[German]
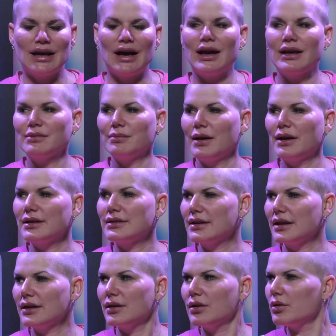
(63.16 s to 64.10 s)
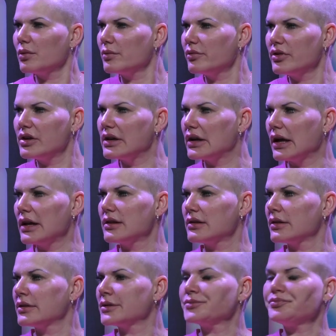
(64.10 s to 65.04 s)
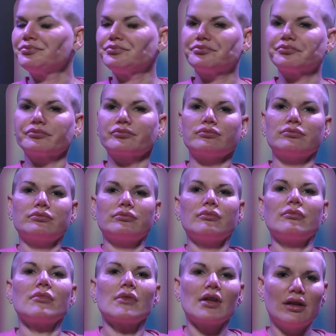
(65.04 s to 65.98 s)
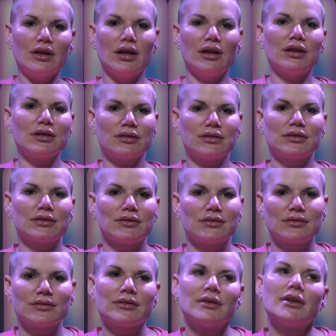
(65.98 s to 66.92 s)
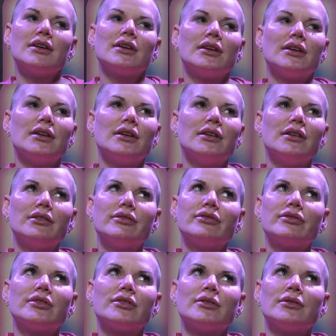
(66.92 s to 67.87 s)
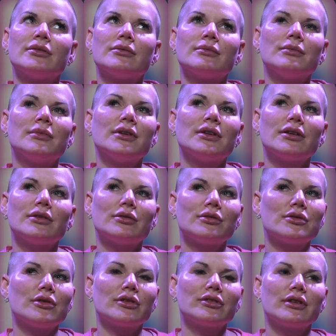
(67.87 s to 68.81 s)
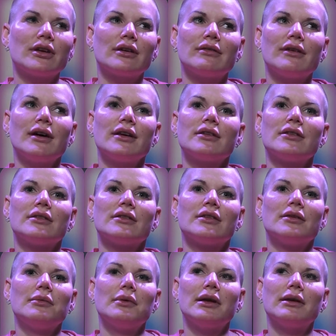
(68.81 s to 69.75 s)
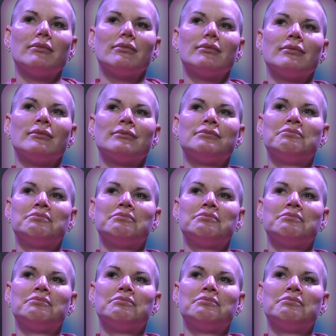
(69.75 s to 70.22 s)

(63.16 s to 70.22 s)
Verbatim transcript: Ja, ich meine, es geht ja auch um viel Geld. Na, das hilft mir natürlich auch sehr weit im Leben.